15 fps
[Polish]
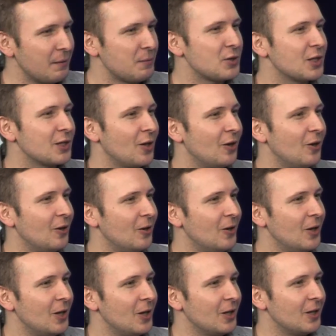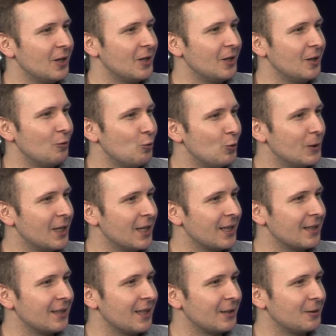nie wiem, 100 e,
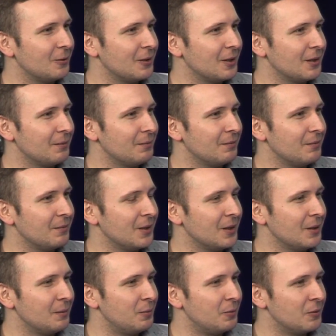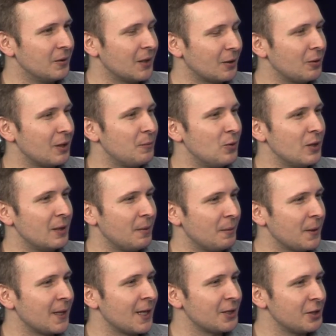łódek, na którym Y, na których płynie po
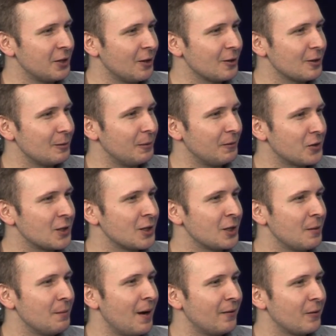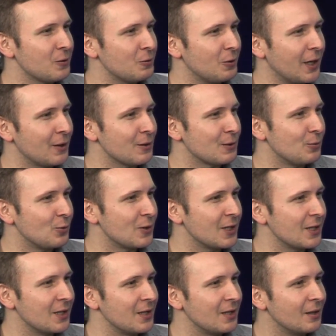15 osób i wszyscy się bawią, słuchając
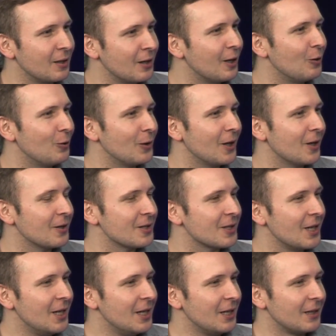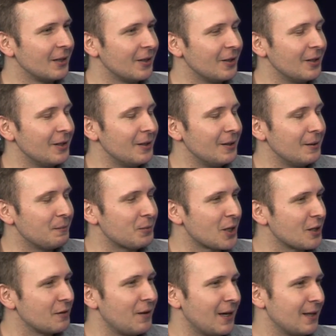muzyki, grillując, no i
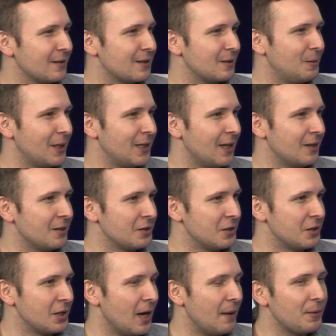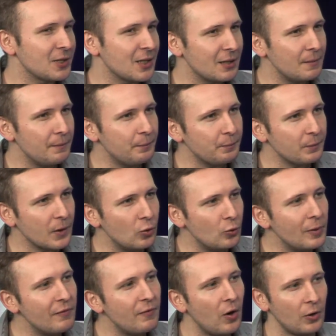przeżywając wspaniale życie. A poza tym
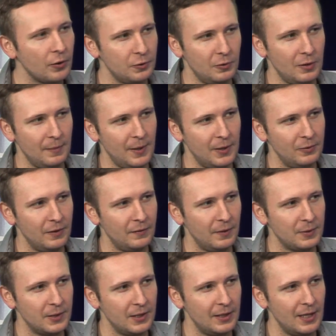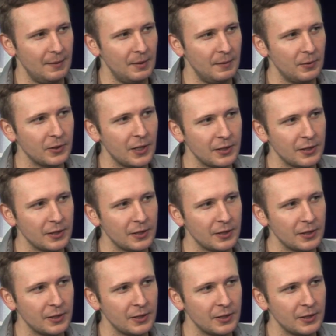lubię wolność, która panuje w Amsterdamie pod